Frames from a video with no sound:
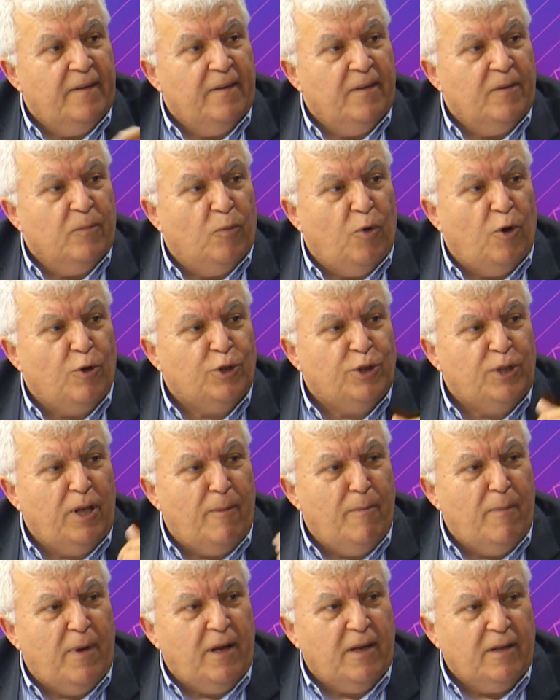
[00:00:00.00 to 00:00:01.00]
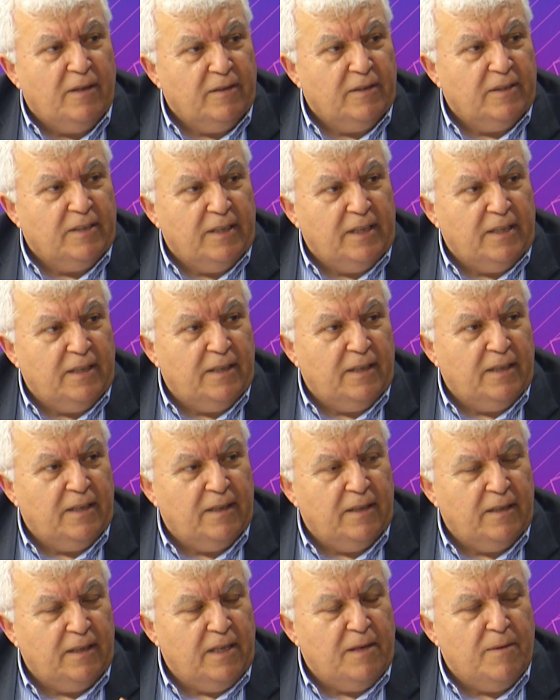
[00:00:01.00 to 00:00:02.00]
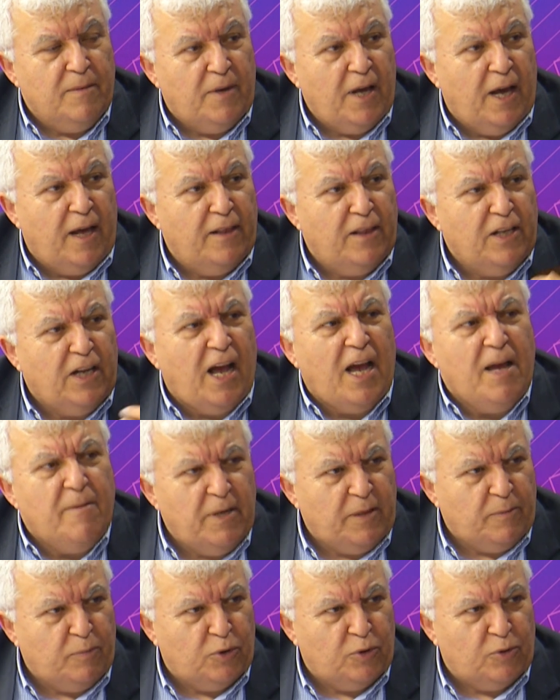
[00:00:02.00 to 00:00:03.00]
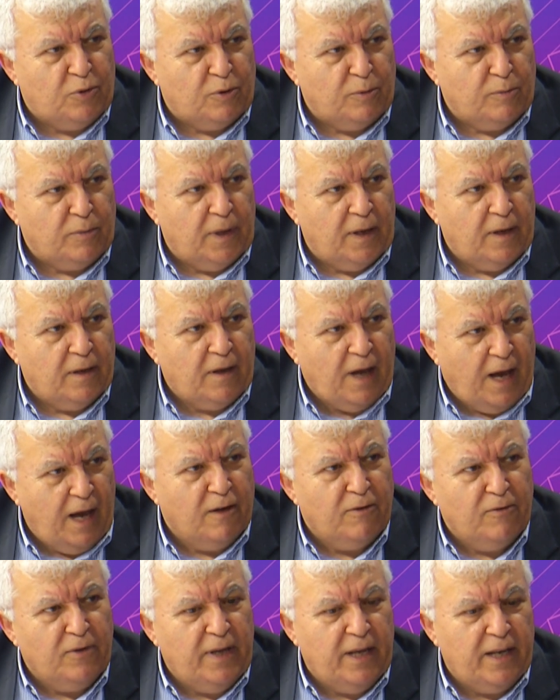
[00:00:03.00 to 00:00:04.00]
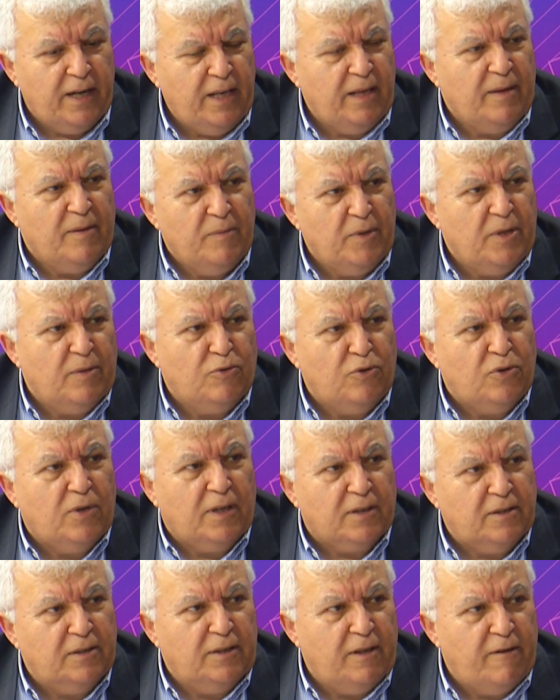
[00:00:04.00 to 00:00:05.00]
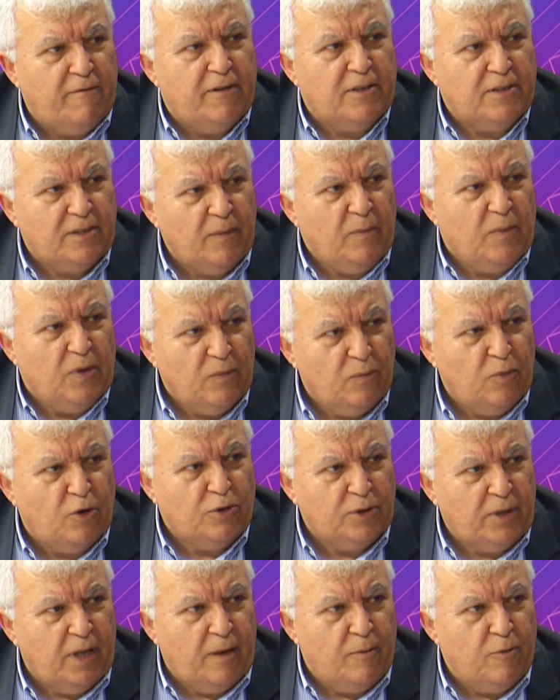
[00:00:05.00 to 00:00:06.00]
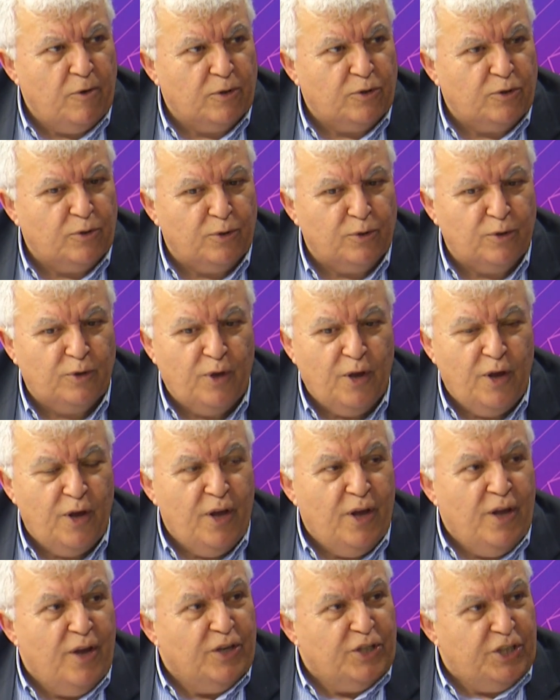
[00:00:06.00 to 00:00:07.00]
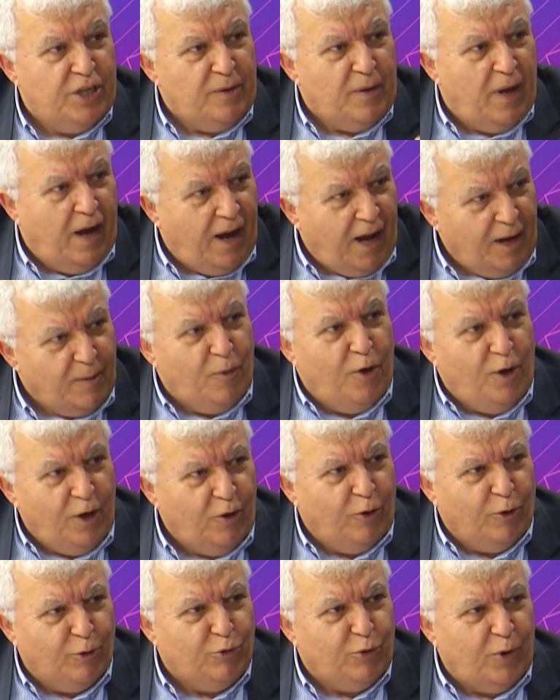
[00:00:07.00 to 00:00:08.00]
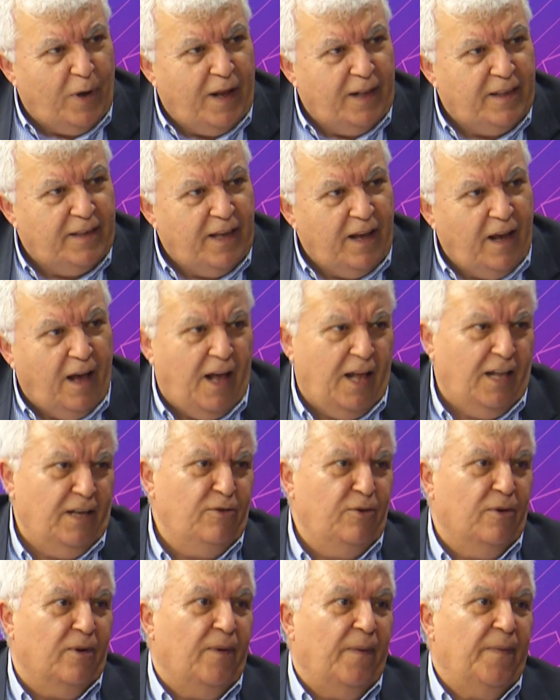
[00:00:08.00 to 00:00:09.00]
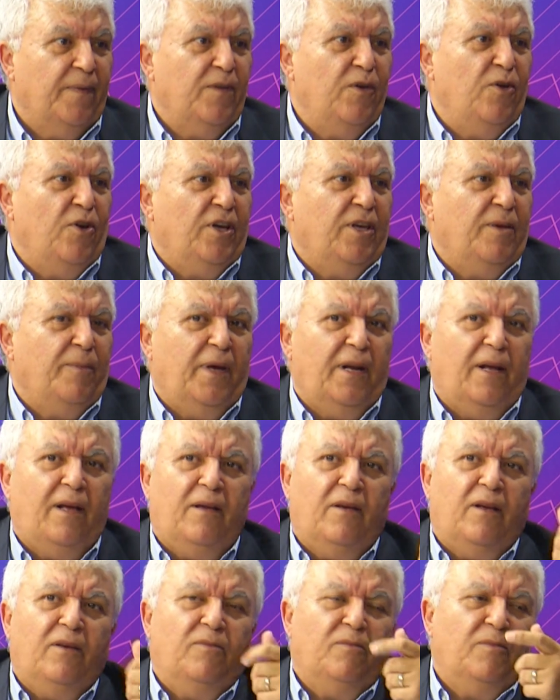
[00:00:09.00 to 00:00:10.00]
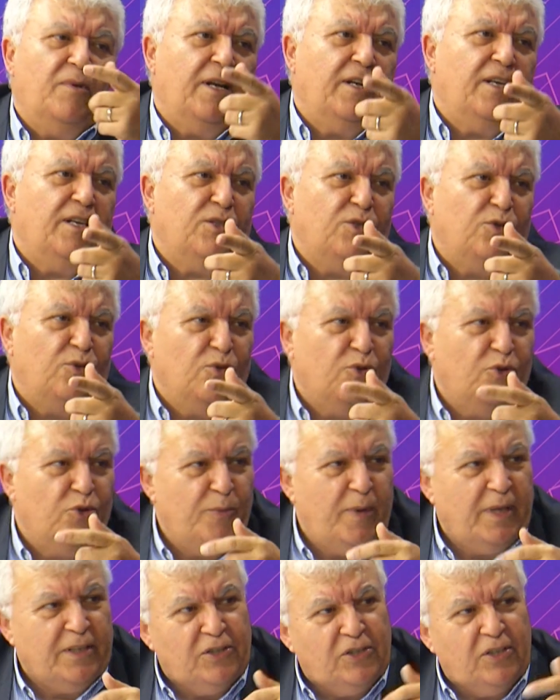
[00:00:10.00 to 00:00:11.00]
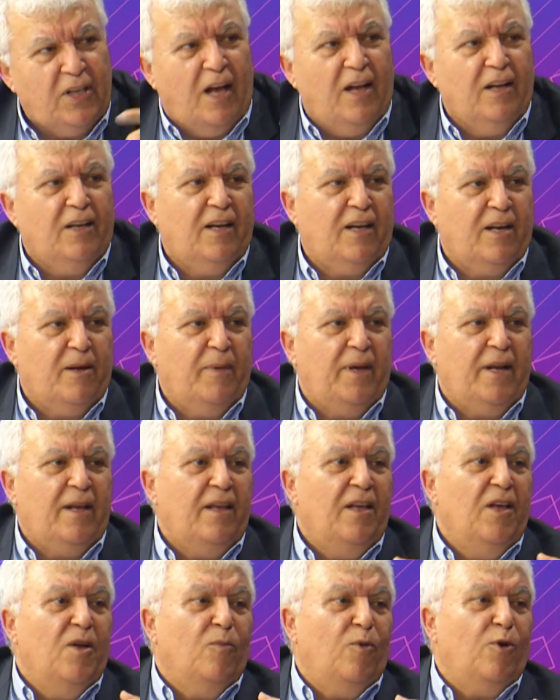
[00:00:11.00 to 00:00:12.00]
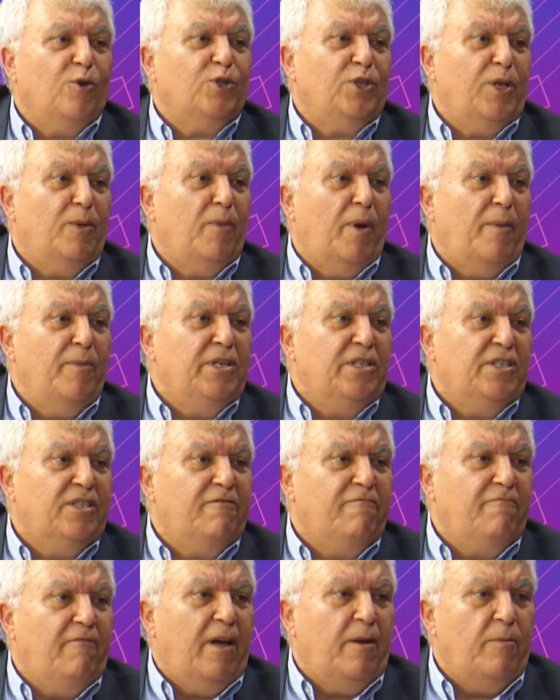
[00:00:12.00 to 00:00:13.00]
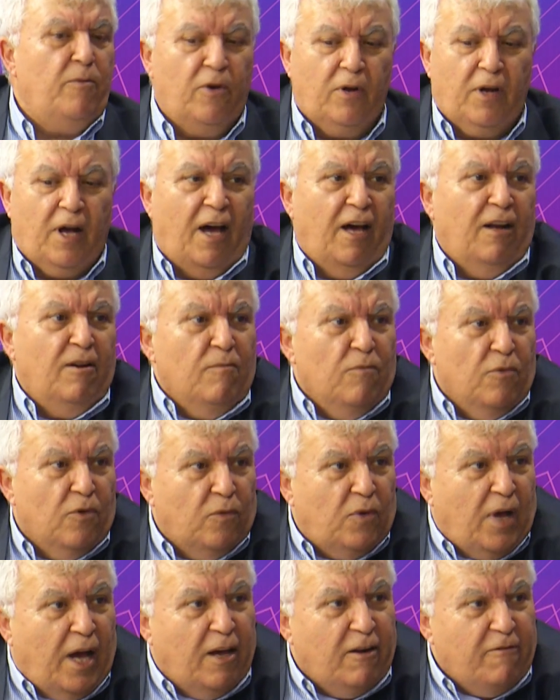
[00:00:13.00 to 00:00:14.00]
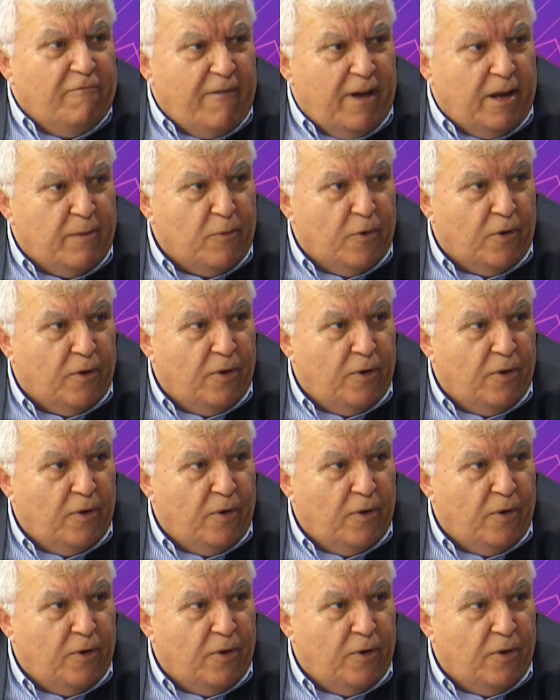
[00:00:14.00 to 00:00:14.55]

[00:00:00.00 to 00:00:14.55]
borçlanma e, imkanını kaybetmiş durumda. Kanun gereği bir buçuk katından fazla borçlanamıyorsunuz. Şimdi hal böyle olduğu halde ağlıyor. Diyor ki bana merkezi hükümet işte Ankara bana borçlanmama izin vermiyor. Kanun bu. Kanun vermiyor.